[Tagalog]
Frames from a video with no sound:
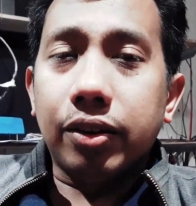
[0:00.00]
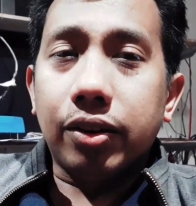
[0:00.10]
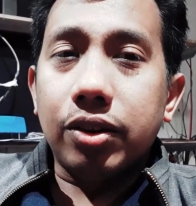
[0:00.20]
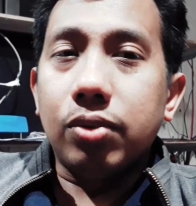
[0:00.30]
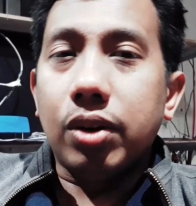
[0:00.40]

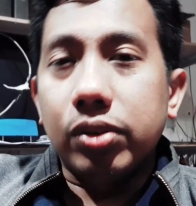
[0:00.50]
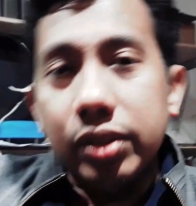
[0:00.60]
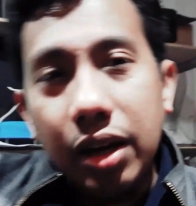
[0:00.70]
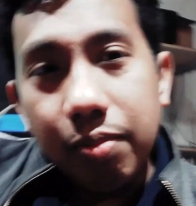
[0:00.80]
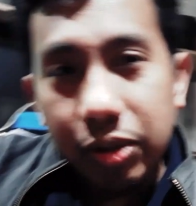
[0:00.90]
kinuha dun
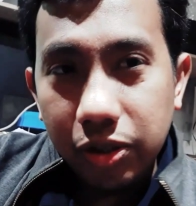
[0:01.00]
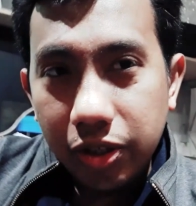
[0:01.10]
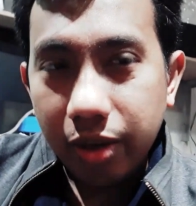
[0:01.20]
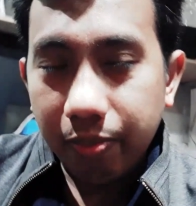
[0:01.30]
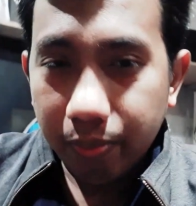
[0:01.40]
sa machine
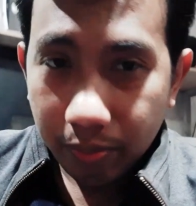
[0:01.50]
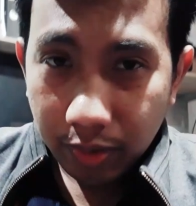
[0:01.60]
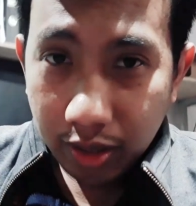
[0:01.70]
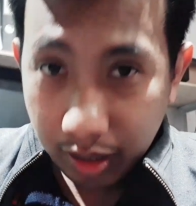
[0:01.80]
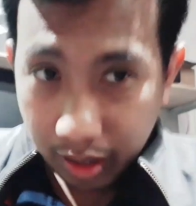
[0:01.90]
shop
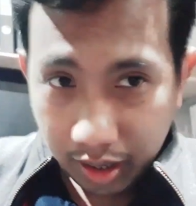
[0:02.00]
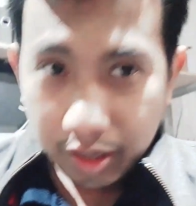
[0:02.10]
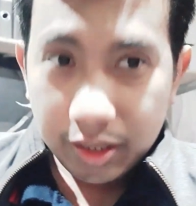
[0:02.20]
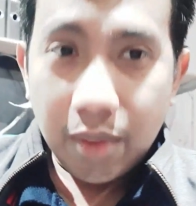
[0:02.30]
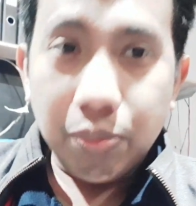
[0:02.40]
uh,
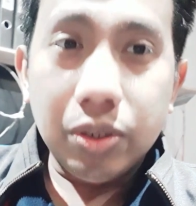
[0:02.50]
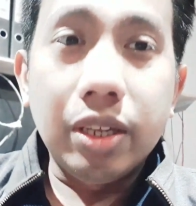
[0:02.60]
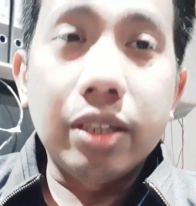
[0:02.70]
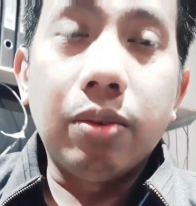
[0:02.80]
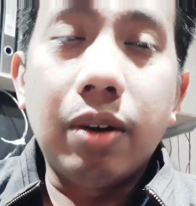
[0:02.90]
natapos
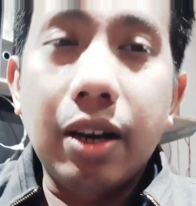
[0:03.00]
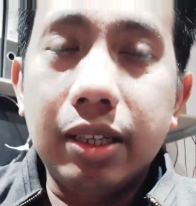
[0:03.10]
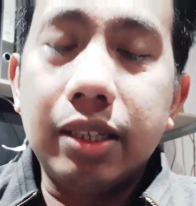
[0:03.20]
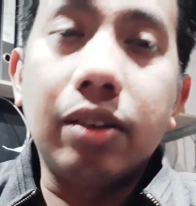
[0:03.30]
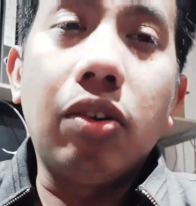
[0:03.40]
din sa
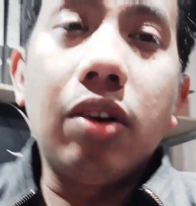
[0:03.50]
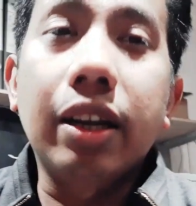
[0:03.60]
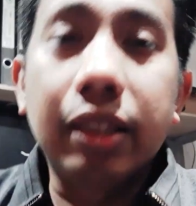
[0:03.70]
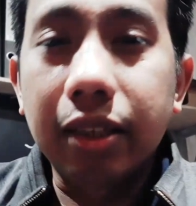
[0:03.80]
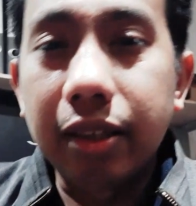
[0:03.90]
wakas ng
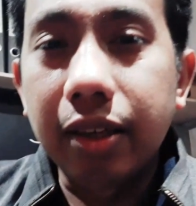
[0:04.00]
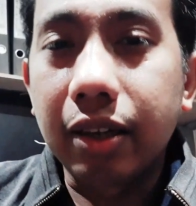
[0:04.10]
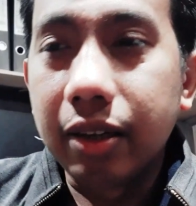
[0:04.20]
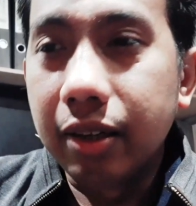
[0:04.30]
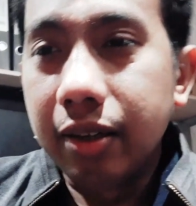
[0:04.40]
ating
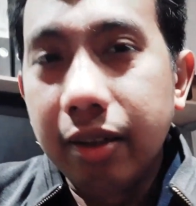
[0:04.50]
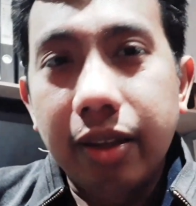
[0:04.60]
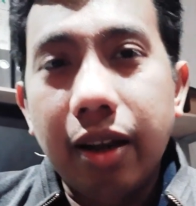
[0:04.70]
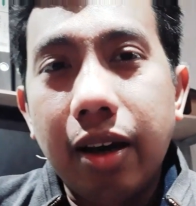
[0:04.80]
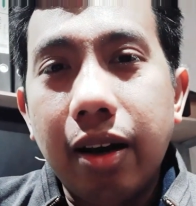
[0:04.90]
gear
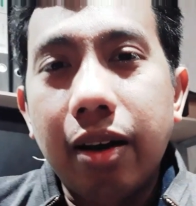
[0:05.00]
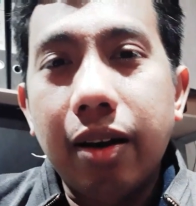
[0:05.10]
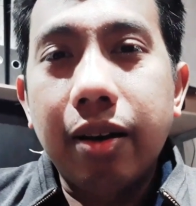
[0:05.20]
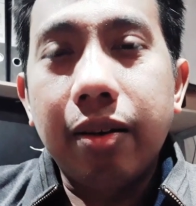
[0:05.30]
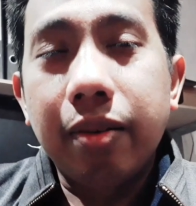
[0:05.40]
na
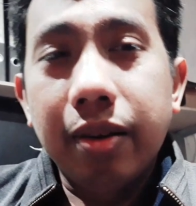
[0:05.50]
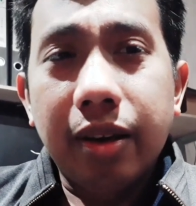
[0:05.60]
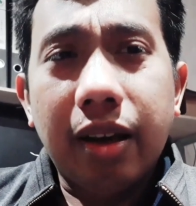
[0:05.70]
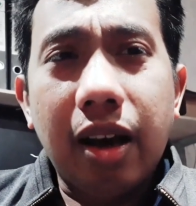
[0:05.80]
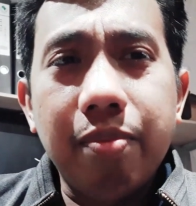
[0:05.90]

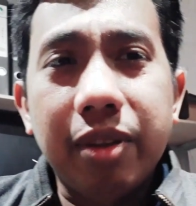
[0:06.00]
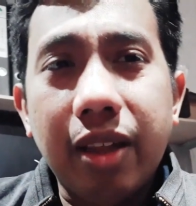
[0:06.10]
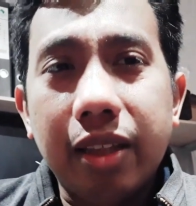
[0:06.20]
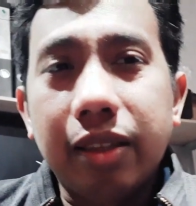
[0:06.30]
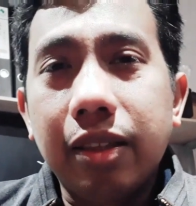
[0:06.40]
kakabit
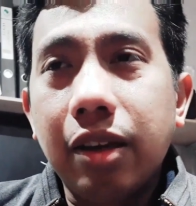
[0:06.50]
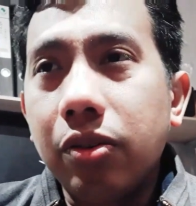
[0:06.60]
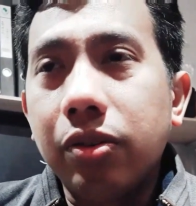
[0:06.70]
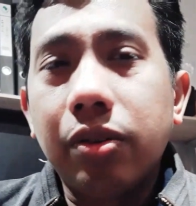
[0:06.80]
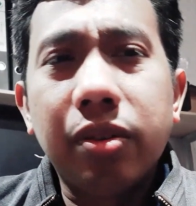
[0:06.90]
natin
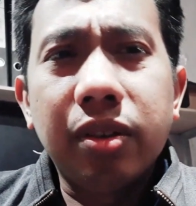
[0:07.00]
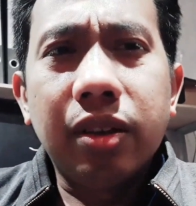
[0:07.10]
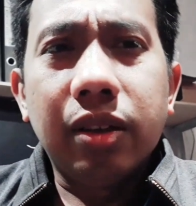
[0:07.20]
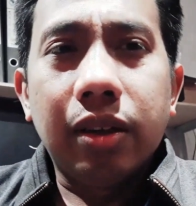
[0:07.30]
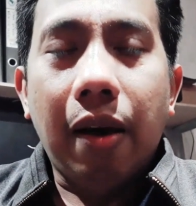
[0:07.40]
ngayon
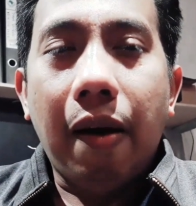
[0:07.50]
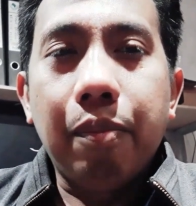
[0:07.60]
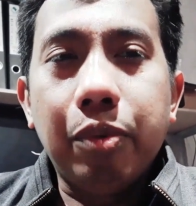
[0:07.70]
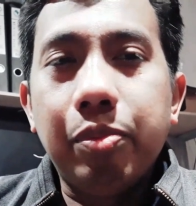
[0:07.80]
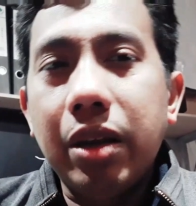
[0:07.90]

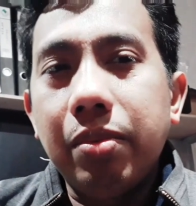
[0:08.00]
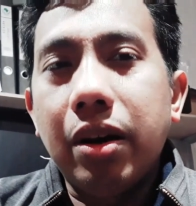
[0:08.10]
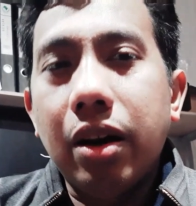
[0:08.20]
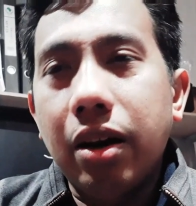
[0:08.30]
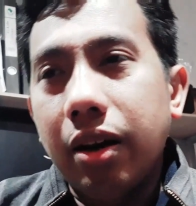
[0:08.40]
ang problema,
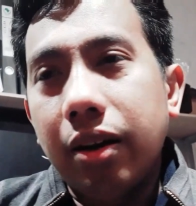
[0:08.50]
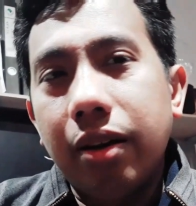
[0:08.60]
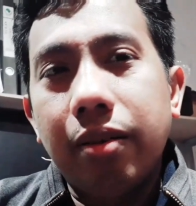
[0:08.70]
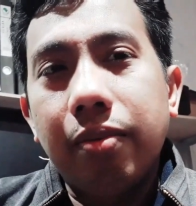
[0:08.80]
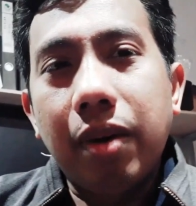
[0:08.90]

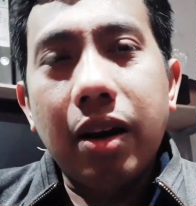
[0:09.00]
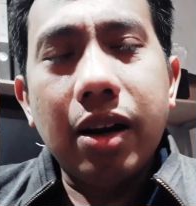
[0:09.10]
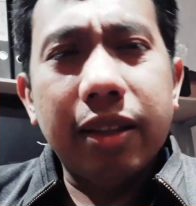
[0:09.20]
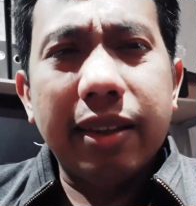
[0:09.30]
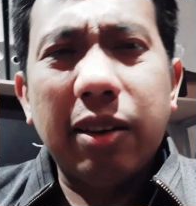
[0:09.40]
mga
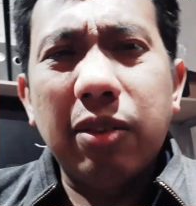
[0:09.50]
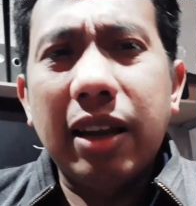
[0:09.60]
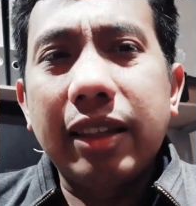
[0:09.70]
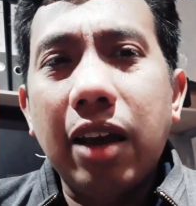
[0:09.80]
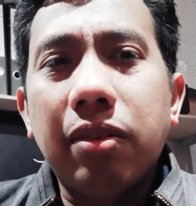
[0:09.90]
katek,
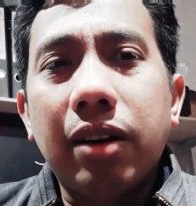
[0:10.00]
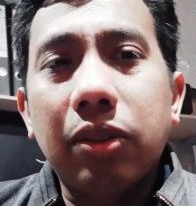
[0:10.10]
wala tayong